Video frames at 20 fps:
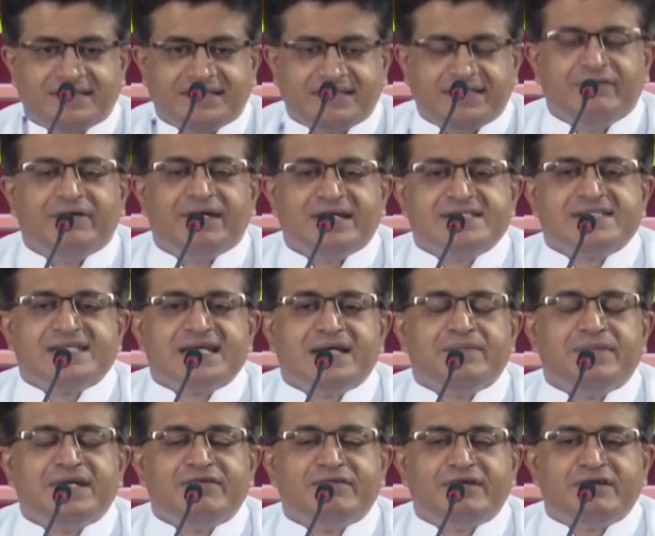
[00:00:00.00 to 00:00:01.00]
உதய
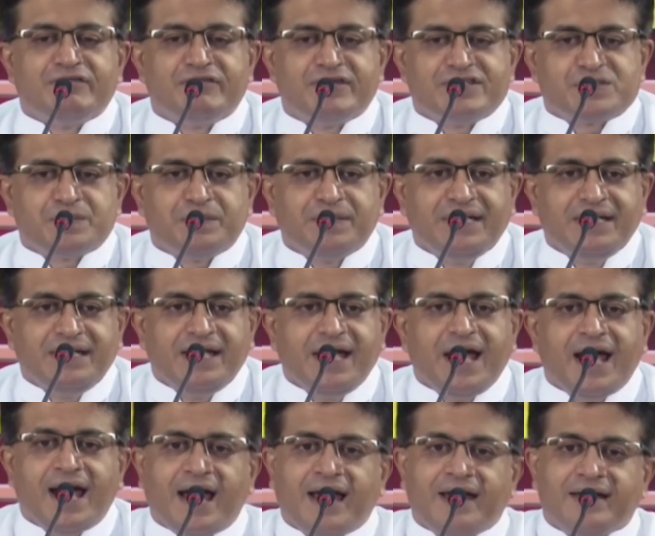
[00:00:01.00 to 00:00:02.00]
கமன்பில் கூறியிருப்பதும் ஒரு
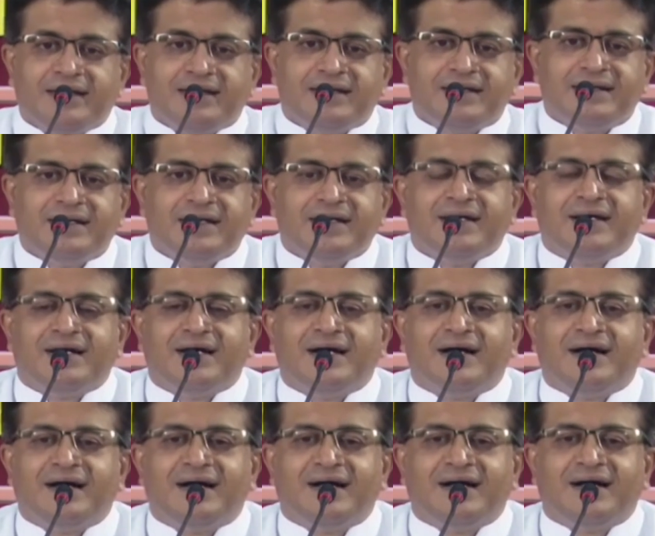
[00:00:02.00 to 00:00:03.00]
வகையில் நியாயமான
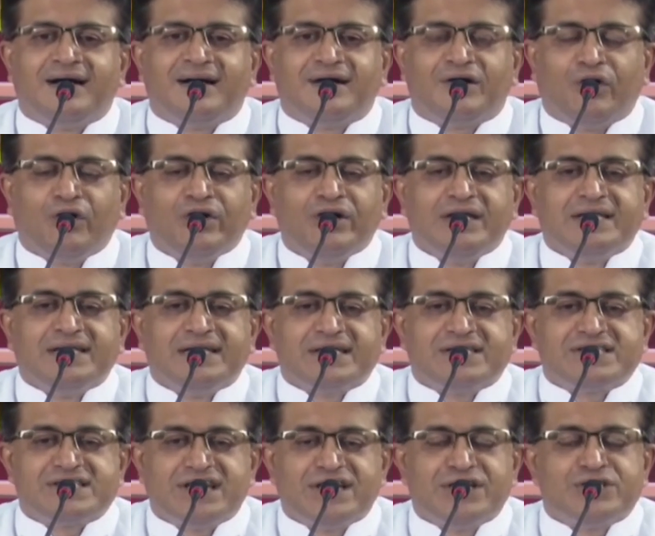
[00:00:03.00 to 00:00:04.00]
கருத்தாகத்தான் இருக்கிறது
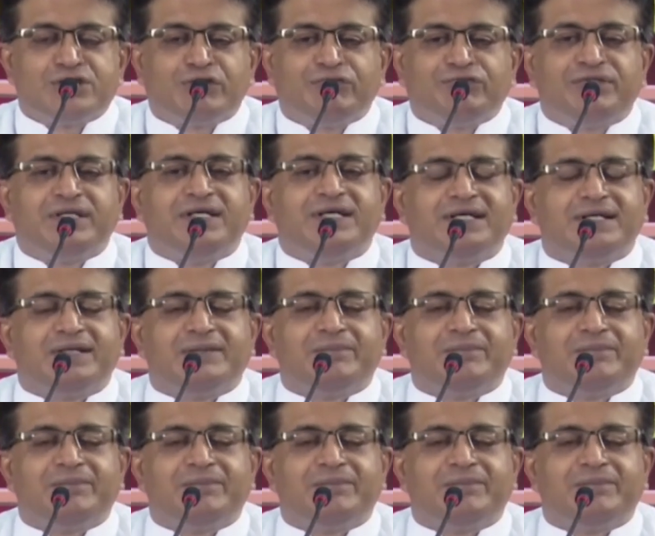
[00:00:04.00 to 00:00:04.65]
டீசல் ஐம்பத்தி ரெண்டு